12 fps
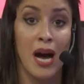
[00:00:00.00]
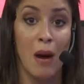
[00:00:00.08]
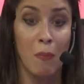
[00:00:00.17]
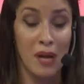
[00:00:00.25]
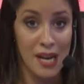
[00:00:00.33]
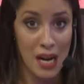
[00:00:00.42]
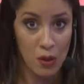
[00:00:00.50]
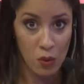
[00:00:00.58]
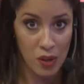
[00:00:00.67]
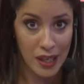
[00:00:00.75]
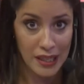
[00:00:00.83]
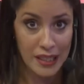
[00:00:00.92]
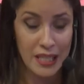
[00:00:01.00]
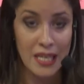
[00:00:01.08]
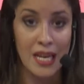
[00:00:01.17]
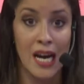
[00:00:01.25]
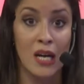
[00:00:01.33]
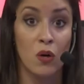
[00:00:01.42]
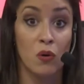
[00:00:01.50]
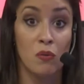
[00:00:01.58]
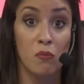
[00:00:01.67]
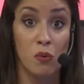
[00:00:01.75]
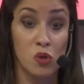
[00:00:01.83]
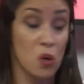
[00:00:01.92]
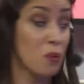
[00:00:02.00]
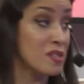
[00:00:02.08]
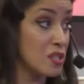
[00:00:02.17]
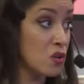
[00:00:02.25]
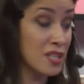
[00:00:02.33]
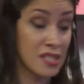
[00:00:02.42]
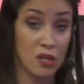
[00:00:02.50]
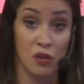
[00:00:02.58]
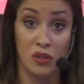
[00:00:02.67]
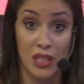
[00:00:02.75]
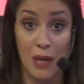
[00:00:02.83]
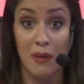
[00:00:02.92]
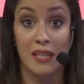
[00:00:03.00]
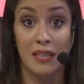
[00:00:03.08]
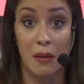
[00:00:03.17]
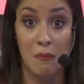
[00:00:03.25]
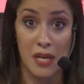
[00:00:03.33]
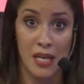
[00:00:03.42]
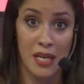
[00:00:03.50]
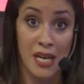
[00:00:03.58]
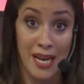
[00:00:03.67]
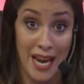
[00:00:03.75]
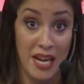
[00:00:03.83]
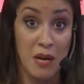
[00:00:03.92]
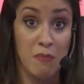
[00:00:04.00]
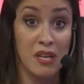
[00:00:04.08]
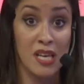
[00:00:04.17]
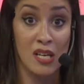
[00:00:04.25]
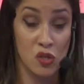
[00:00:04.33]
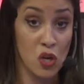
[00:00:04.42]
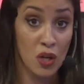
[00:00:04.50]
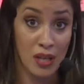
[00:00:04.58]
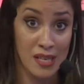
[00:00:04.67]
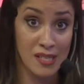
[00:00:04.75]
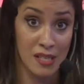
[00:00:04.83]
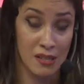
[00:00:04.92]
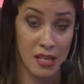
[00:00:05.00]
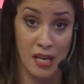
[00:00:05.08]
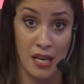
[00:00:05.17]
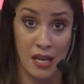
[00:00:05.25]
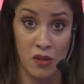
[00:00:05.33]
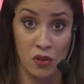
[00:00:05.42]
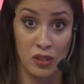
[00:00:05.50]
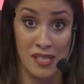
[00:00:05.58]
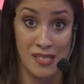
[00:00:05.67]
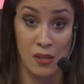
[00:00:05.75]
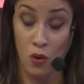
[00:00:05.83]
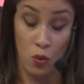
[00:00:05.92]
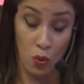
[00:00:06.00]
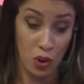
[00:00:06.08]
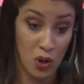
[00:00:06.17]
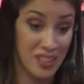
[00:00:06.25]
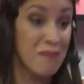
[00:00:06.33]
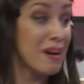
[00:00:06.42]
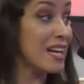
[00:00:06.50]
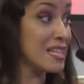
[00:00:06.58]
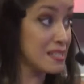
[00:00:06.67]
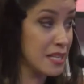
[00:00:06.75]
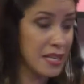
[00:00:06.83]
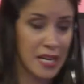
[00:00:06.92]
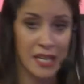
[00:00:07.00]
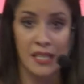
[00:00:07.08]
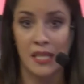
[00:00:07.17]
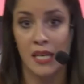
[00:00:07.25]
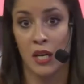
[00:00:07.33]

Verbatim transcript: a plena luz del día, con muchos vecinos que se encontraban también en inmediaciones de donde se ocurrió esta balacera,